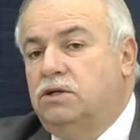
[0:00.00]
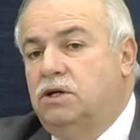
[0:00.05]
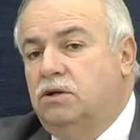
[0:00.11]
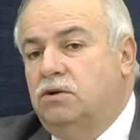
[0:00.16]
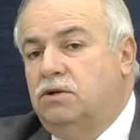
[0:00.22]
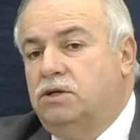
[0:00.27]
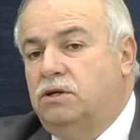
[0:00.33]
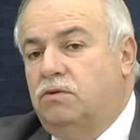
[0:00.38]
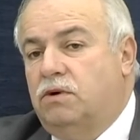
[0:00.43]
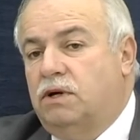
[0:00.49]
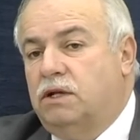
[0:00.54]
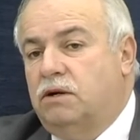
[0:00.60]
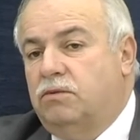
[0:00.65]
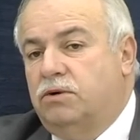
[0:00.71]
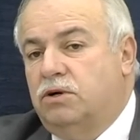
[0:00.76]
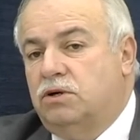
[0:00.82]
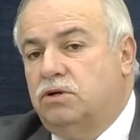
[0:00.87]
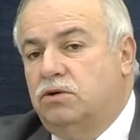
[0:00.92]

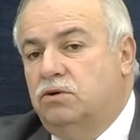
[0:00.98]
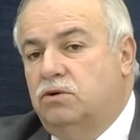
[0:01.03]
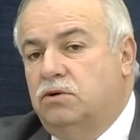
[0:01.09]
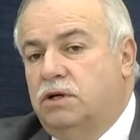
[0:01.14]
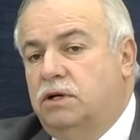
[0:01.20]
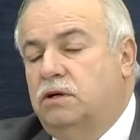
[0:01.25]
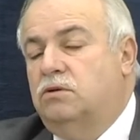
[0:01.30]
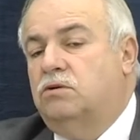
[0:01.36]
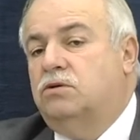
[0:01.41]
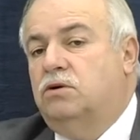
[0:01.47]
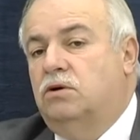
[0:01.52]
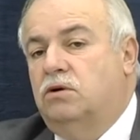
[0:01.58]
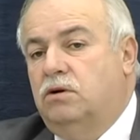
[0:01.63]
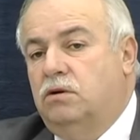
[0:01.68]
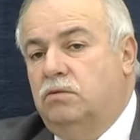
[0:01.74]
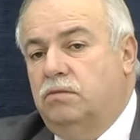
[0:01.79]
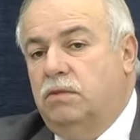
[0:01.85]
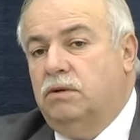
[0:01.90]
150 persone, non
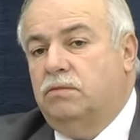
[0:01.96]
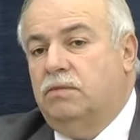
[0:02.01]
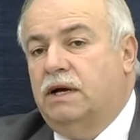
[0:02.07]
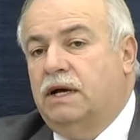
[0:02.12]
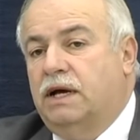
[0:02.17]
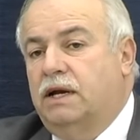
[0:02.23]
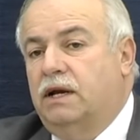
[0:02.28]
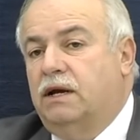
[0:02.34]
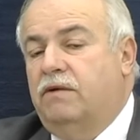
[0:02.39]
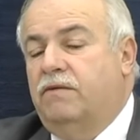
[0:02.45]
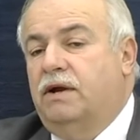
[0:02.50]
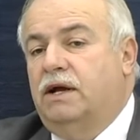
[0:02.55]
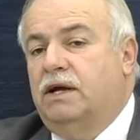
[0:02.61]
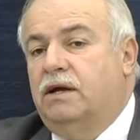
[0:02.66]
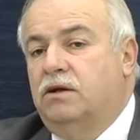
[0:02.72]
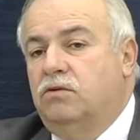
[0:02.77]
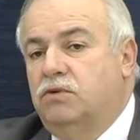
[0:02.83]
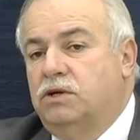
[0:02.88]
so, ma magari arriverà
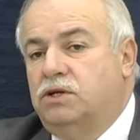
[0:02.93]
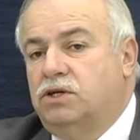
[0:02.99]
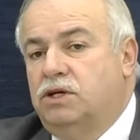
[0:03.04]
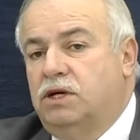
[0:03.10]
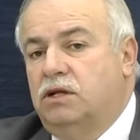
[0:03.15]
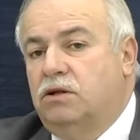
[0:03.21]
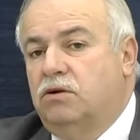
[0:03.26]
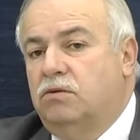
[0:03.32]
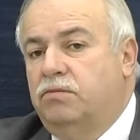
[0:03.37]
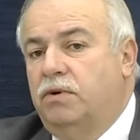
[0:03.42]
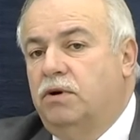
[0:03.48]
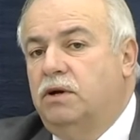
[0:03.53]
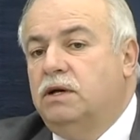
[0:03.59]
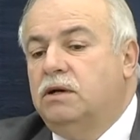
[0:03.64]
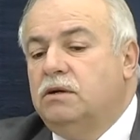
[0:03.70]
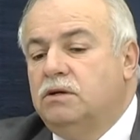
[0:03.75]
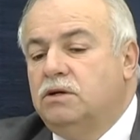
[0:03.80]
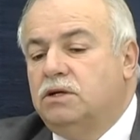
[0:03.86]
anche 200,
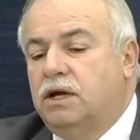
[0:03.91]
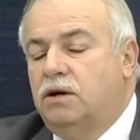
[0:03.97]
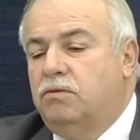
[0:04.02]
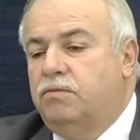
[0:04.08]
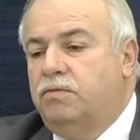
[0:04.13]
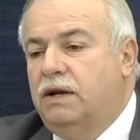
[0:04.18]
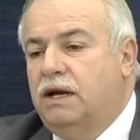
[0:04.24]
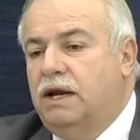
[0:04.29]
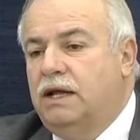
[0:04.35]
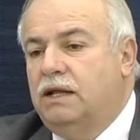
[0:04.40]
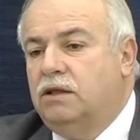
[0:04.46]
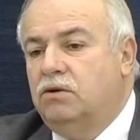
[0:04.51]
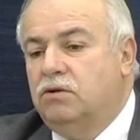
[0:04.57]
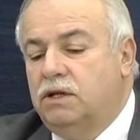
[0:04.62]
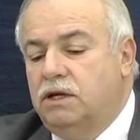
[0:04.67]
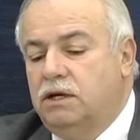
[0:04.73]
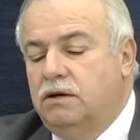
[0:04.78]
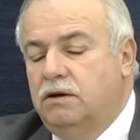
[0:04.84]
poi stiamo
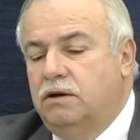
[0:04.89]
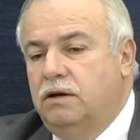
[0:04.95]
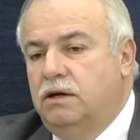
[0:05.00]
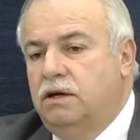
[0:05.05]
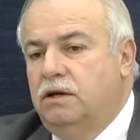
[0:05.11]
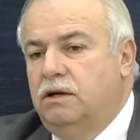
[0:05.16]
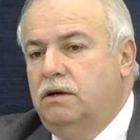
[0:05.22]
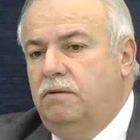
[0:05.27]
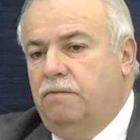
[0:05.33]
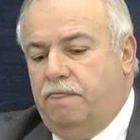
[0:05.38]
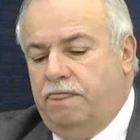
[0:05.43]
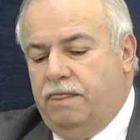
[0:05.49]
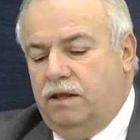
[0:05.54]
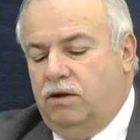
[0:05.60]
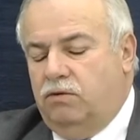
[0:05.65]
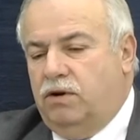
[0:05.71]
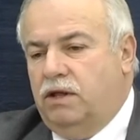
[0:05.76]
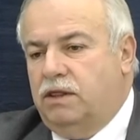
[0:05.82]
parlando di,
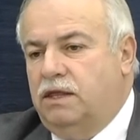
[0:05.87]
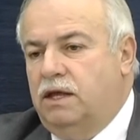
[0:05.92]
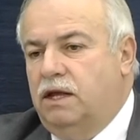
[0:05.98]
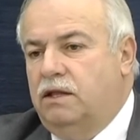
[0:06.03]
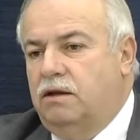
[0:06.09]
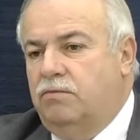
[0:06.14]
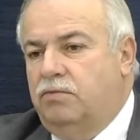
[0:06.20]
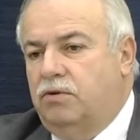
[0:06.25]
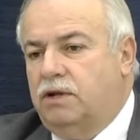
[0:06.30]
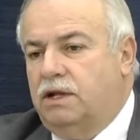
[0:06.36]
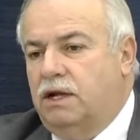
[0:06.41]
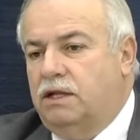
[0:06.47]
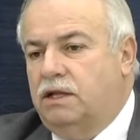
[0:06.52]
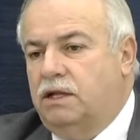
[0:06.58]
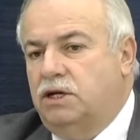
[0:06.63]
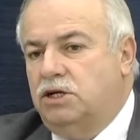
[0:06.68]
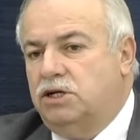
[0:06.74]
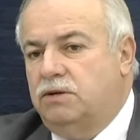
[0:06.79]
di un'azienda
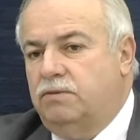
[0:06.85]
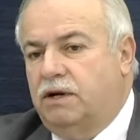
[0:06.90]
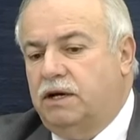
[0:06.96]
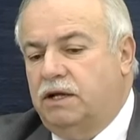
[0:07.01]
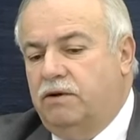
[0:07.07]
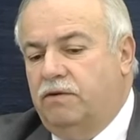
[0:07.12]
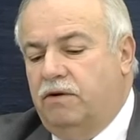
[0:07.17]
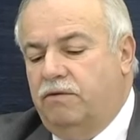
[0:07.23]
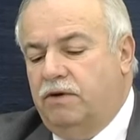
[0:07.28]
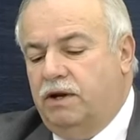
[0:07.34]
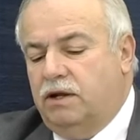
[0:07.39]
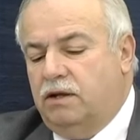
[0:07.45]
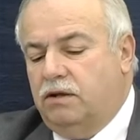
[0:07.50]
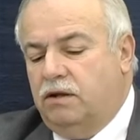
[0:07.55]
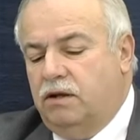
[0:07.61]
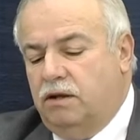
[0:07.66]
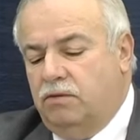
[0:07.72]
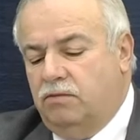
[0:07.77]
importantissima che deve
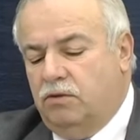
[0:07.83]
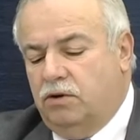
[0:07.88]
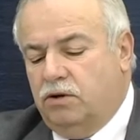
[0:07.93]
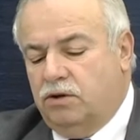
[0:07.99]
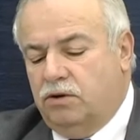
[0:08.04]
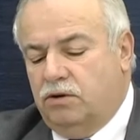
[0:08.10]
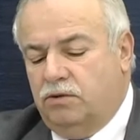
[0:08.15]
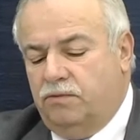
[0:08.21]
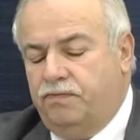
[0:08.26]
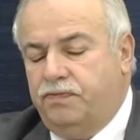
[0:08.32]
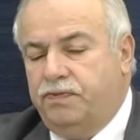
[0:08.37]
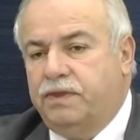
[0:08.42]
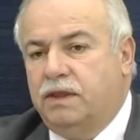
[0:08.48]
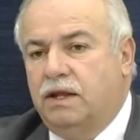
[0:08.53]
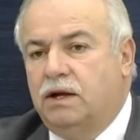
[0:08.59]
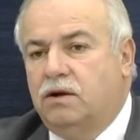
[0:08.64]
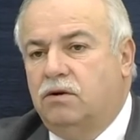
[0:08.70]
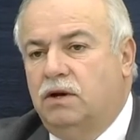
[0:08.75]
avere in modo
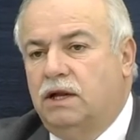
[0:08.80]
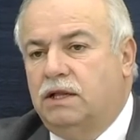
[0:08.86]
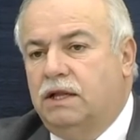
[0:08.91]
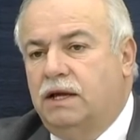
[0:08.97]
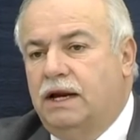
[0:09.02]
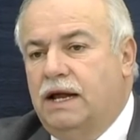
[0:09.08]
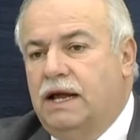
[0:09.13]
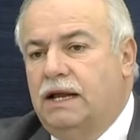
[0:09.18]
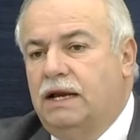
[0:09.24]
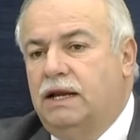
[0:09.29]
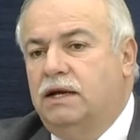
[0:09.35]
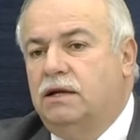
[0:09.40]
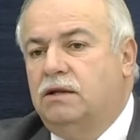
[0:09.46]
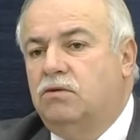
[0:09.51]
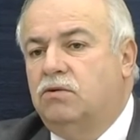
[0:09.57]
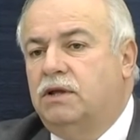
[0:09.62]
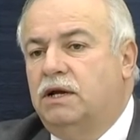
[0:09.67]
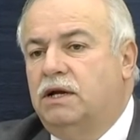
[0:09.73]

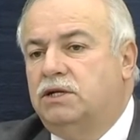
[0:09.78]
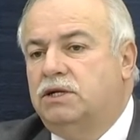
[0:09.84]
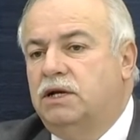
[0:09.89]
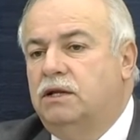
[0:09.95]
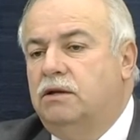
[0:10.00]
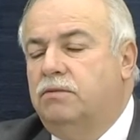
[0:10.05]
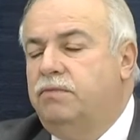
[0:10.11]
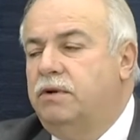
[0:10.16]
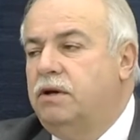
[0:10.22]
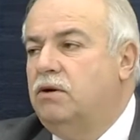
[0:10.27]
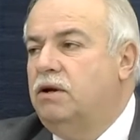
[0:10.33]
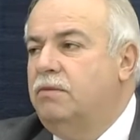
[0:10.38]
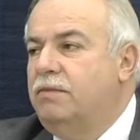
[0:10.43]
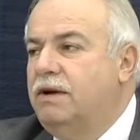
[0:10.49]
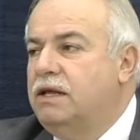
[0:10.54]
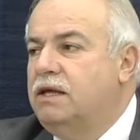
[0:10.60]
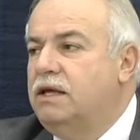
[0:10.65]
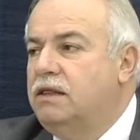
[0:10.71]
collaterale tutta una serie di piccole
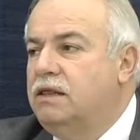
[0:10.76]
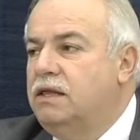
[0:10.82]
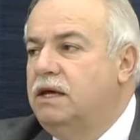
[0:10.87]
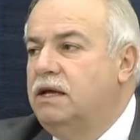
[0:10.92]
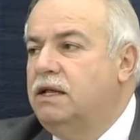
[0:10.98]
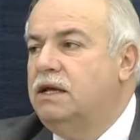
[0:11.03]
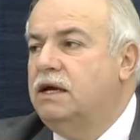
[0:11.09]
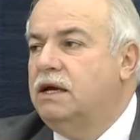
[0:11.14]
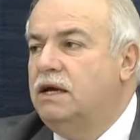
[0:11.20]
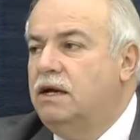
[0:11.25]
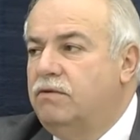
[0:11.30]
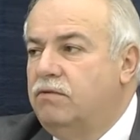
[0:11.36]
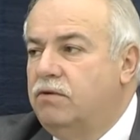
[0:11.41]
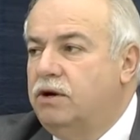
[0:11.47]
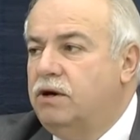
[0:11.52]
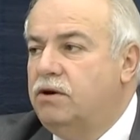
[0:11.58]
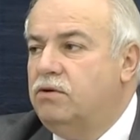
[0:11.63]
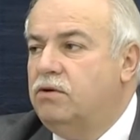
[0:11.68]
e medie aziende che
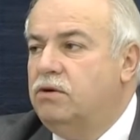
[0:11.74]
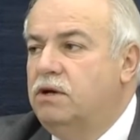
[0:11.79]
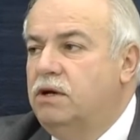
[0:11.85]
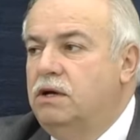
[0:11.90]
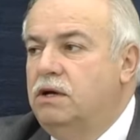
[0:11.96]
lavorano